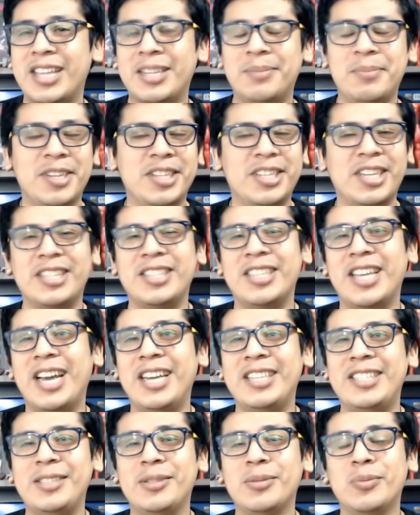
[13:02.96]

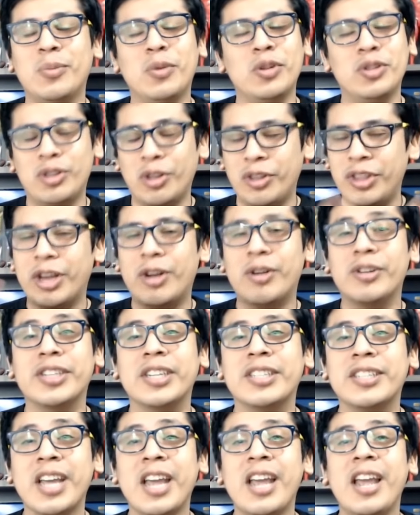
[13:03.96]
merchandising, un montón de
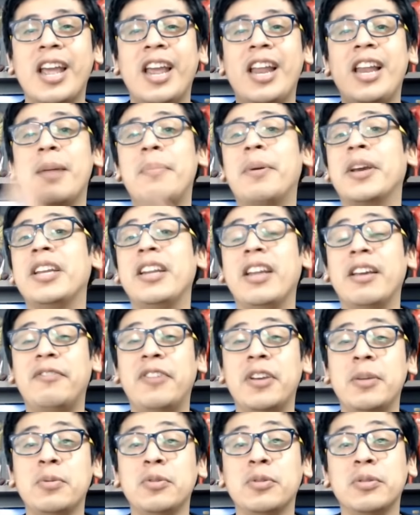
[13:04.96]
cosas en la página de
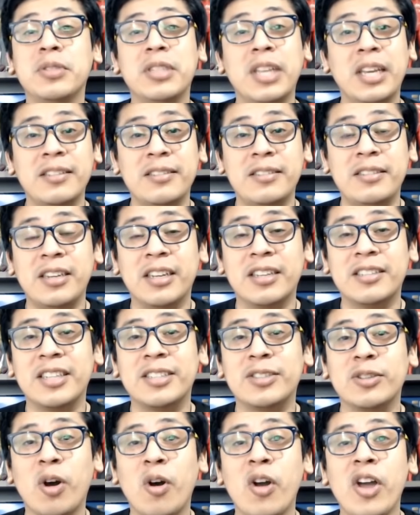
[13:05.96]
Facebook de Sin
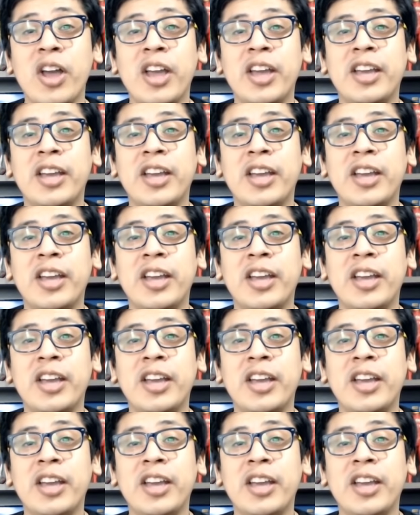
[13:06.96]
Exceso.